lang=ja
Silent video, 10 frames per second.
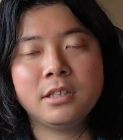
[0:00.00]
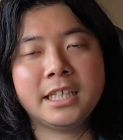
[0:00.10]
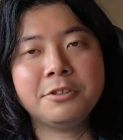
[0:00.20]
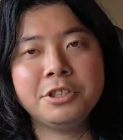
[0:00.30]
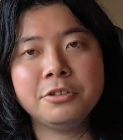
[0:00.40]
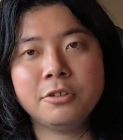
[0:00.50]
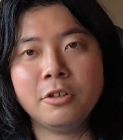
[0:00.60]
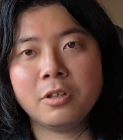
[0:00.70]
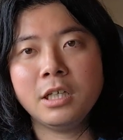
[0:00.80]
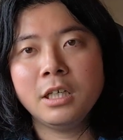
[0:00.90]
逆に言う
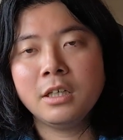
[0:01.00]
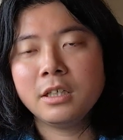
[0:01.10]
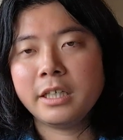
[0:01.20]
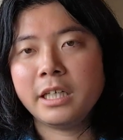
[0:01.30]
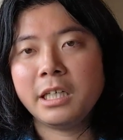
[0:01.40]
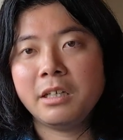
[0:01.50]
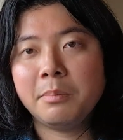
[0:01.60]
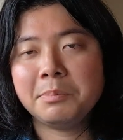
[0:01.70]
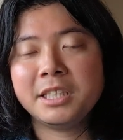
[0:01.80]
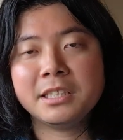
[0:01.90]
と、えー、
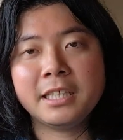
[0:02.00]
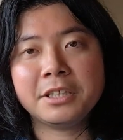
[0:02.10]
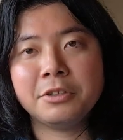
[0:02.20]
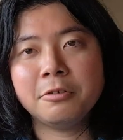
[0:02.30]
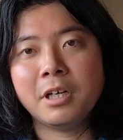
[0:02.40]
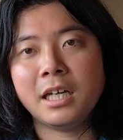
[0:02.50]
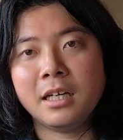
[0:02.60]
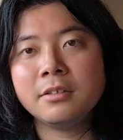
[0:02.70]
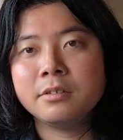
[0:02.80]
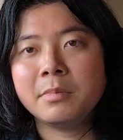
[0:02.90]
まあ、満たせないっていうのが、